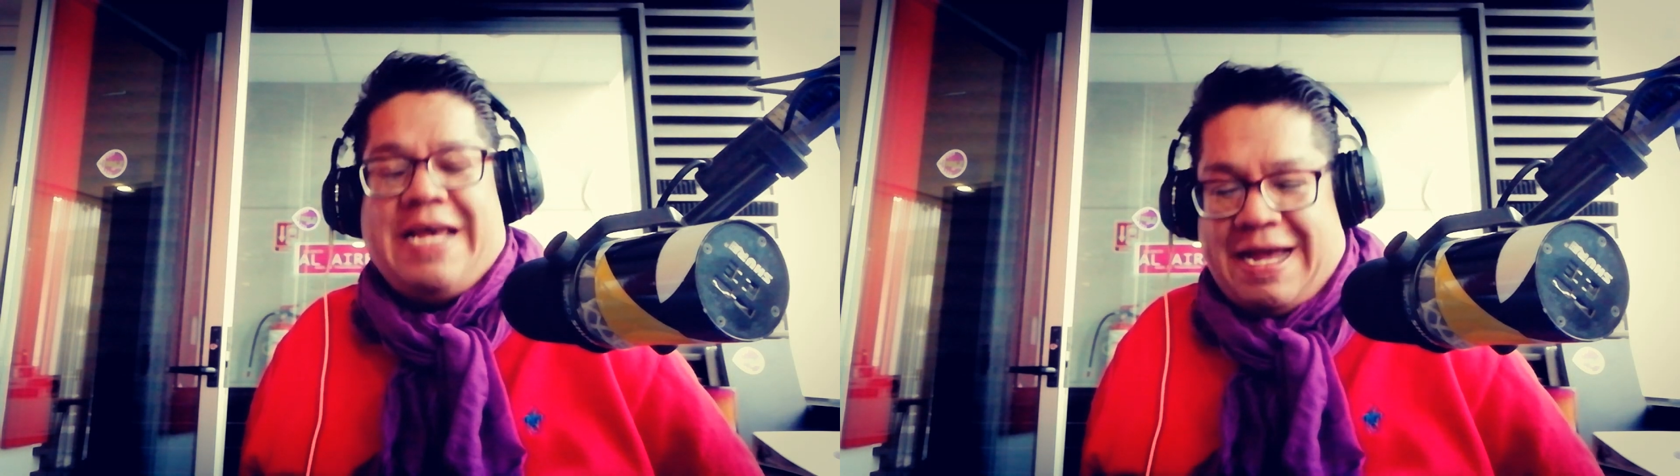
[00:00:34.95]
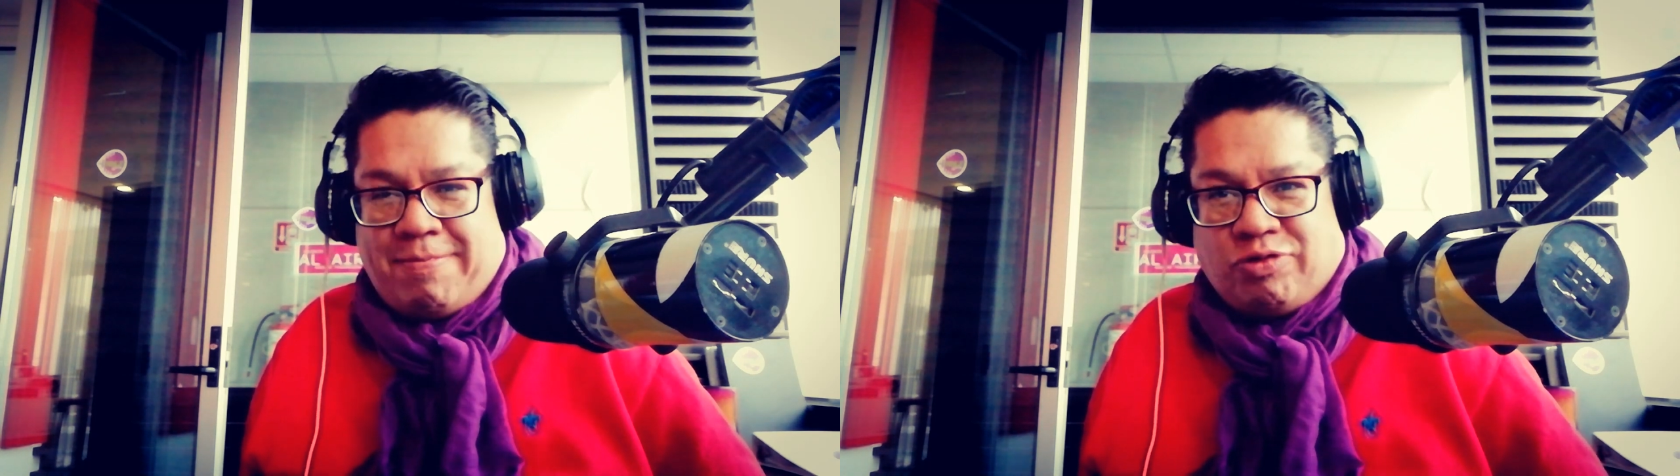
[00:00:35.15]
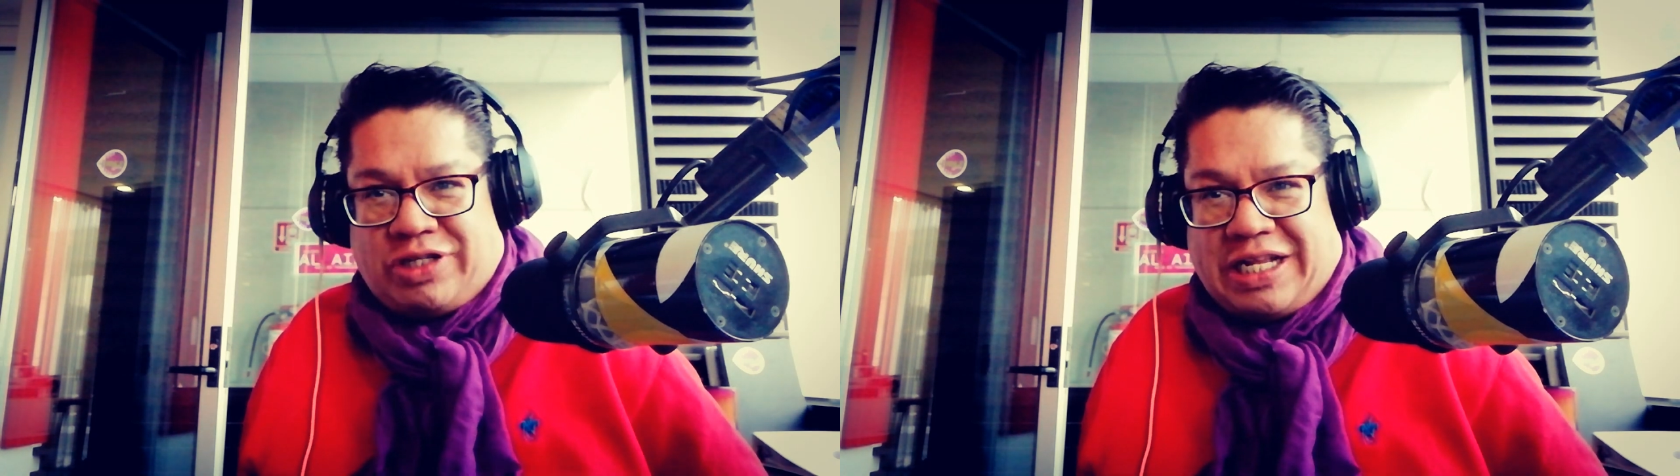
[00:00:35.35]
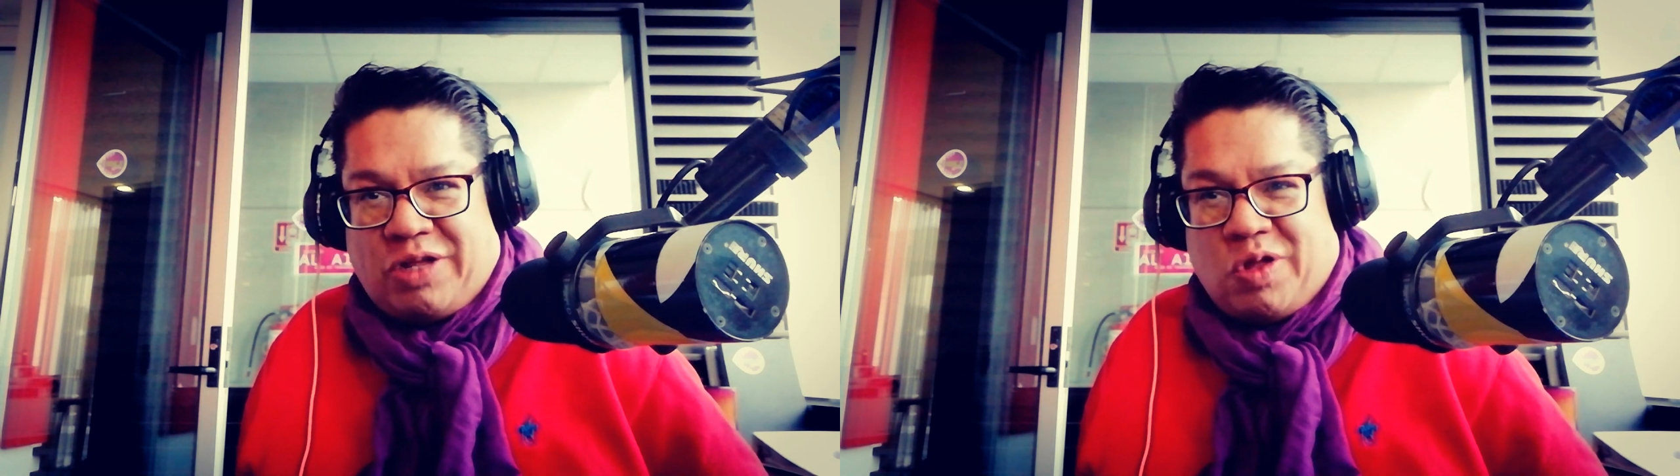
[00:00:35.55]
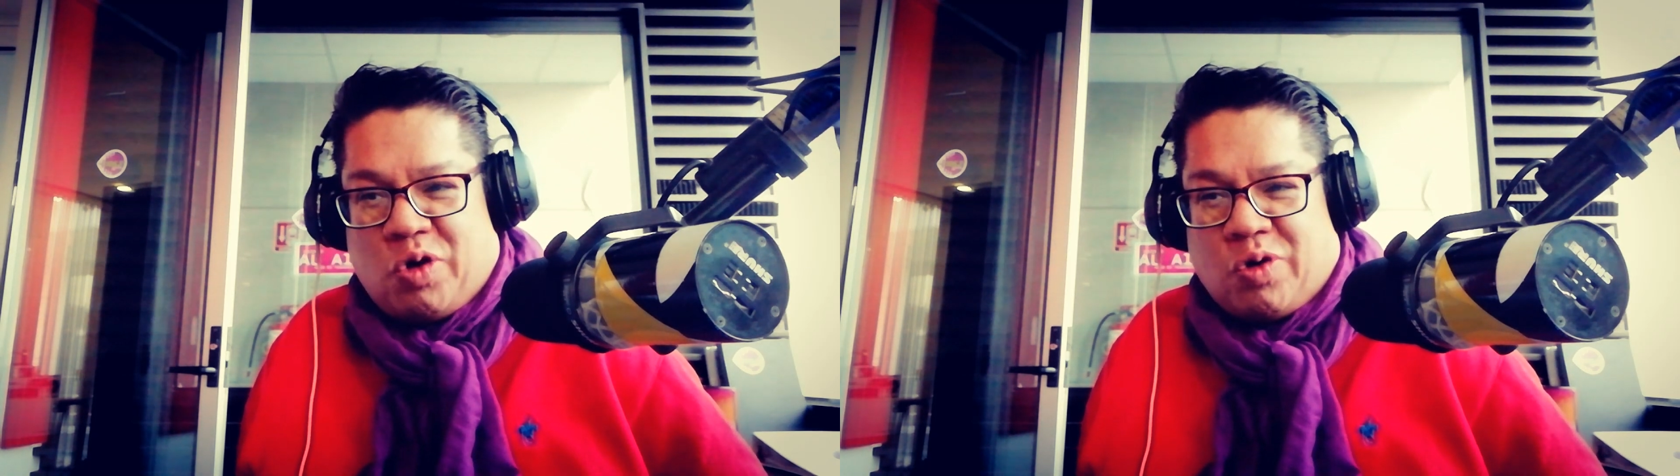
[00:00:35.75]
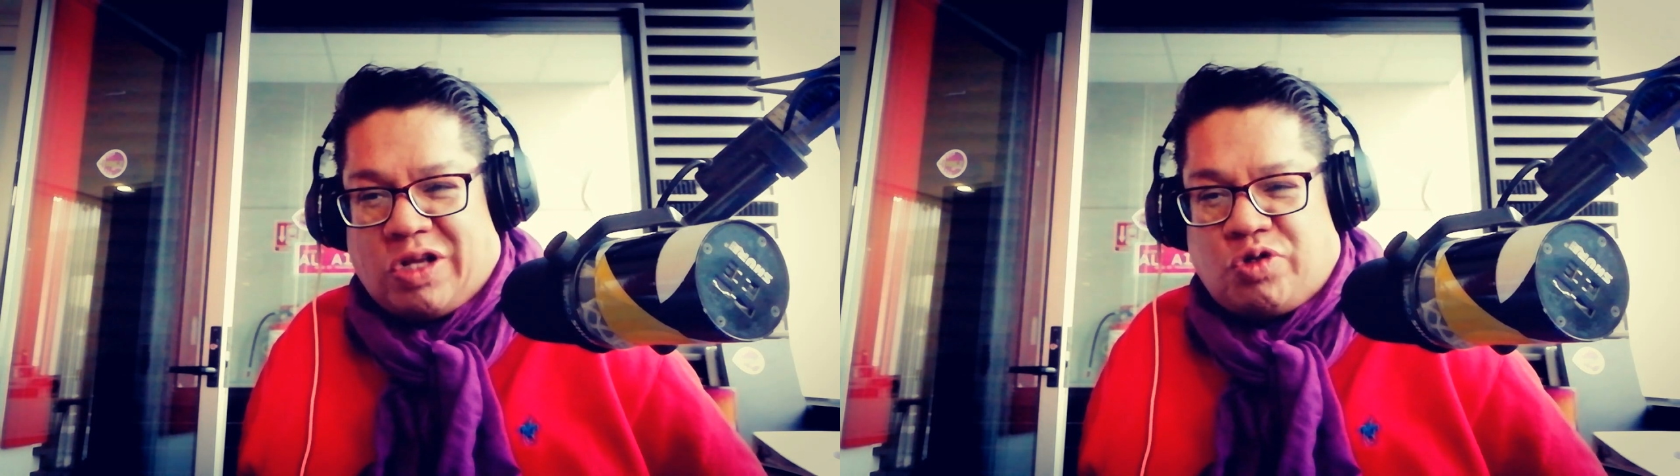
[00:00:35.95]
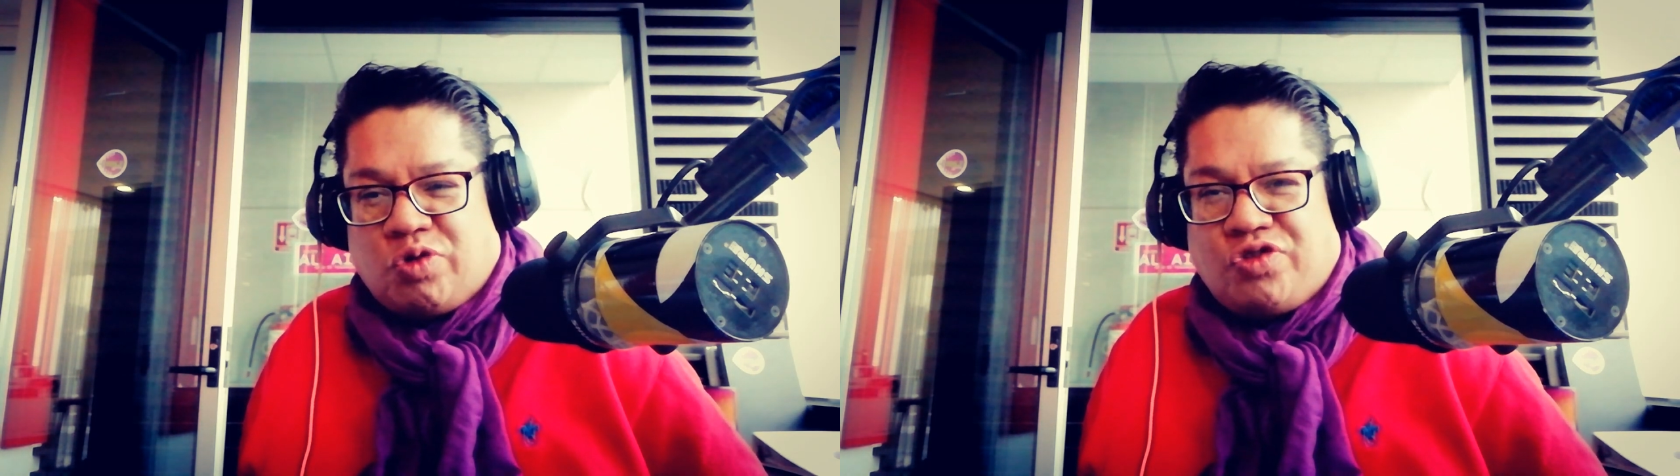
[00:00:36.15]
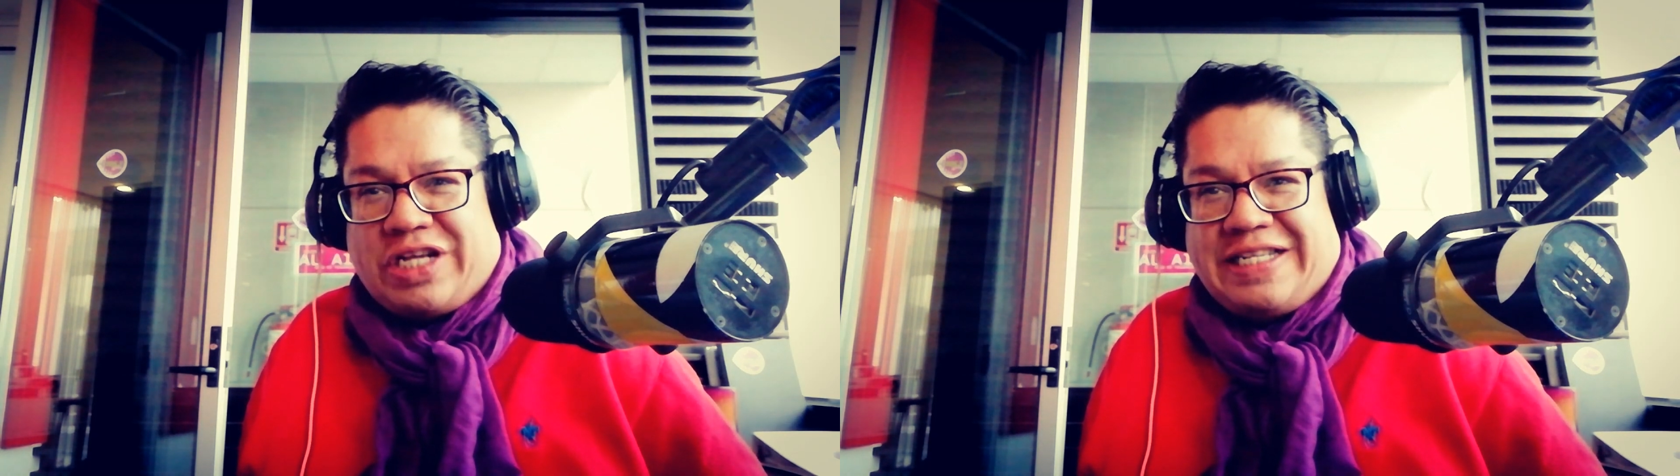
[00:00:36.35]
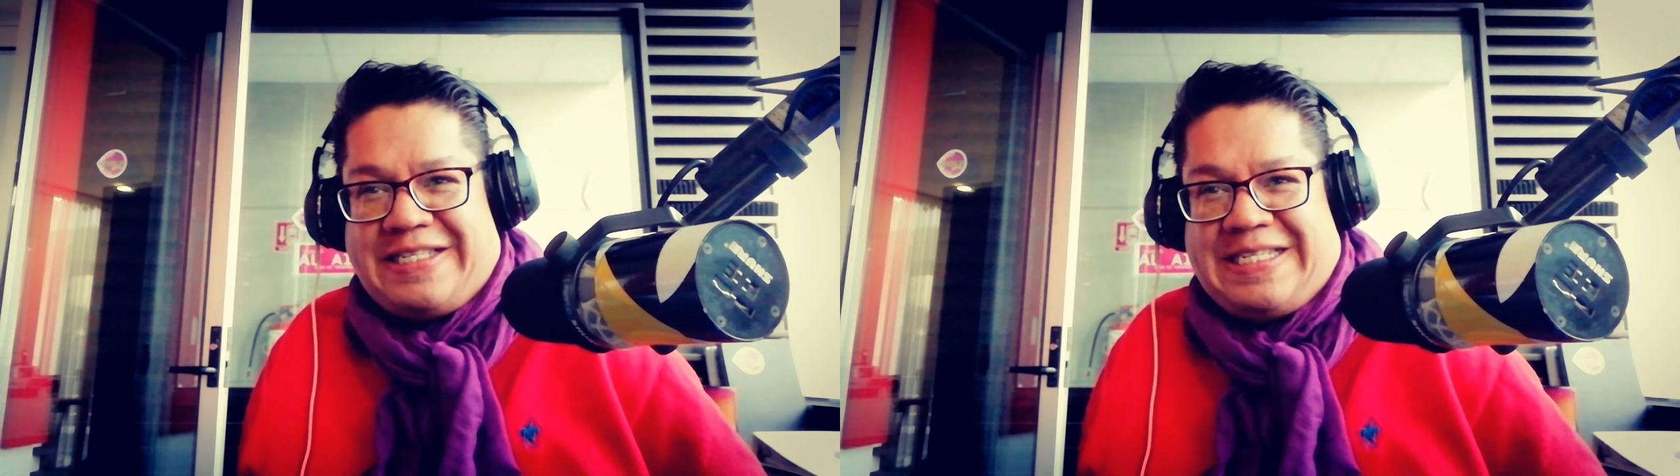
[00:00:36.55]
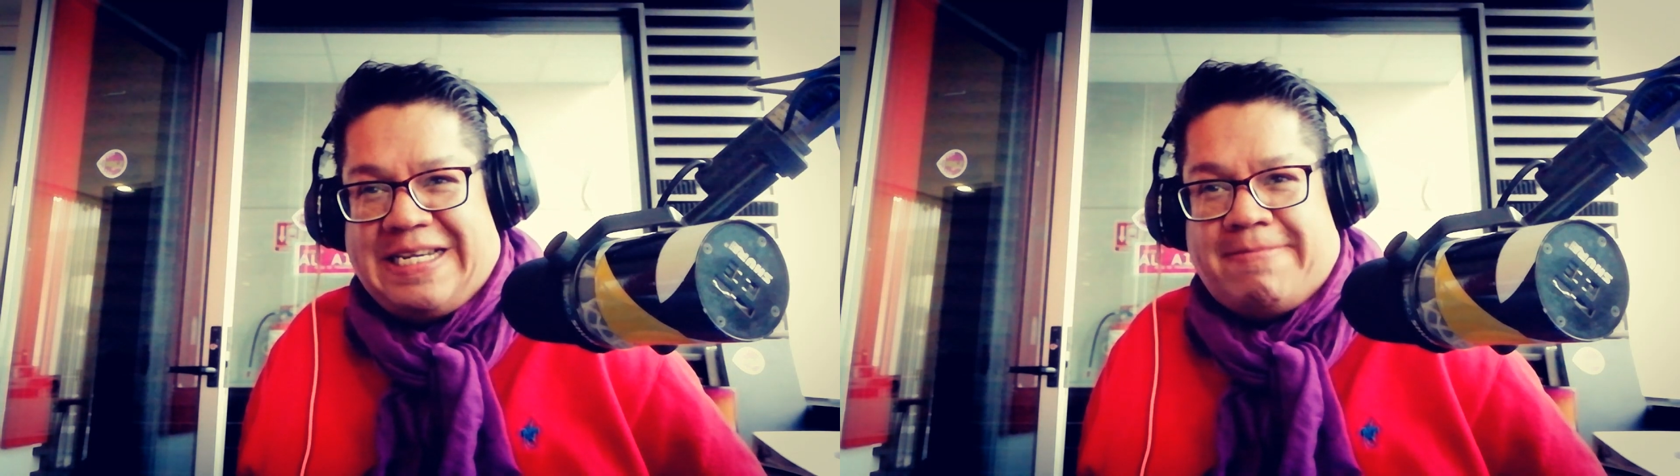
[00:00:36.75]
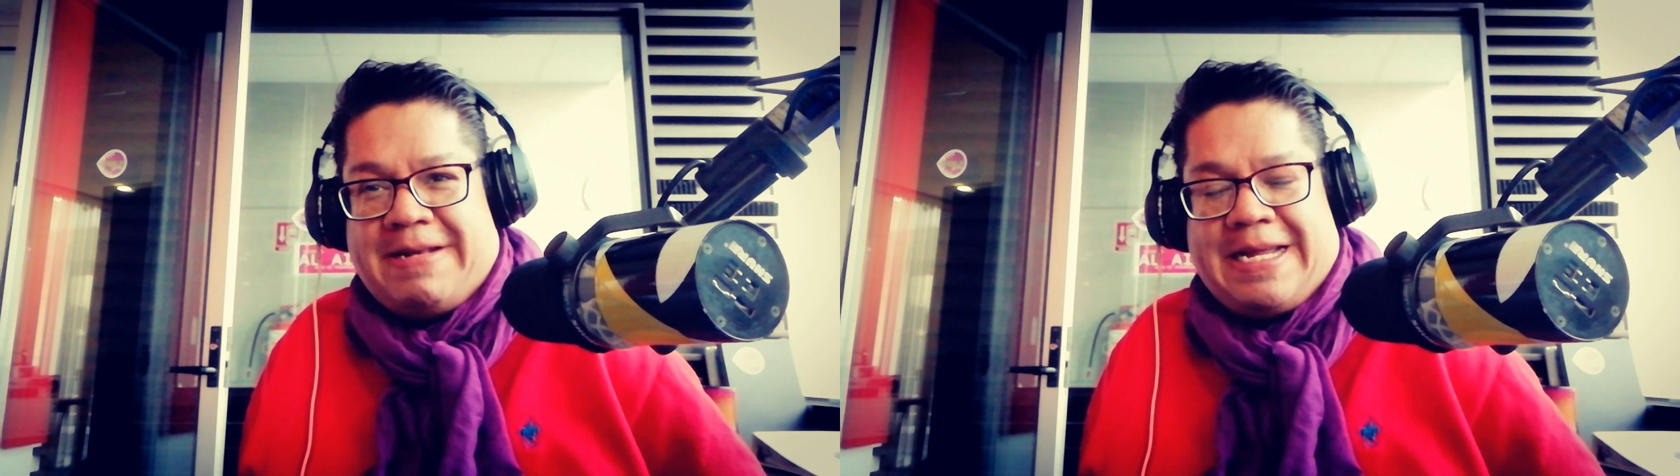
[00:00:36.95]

hemos tenido el corazón sencillo,